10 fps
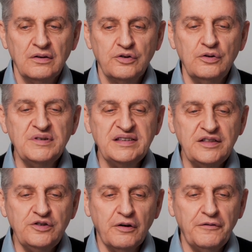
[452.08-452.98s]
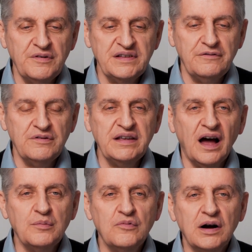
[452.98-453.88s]
que le Seigneur faisait
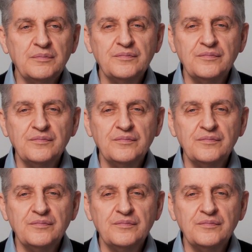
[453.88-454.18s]
venir à moi.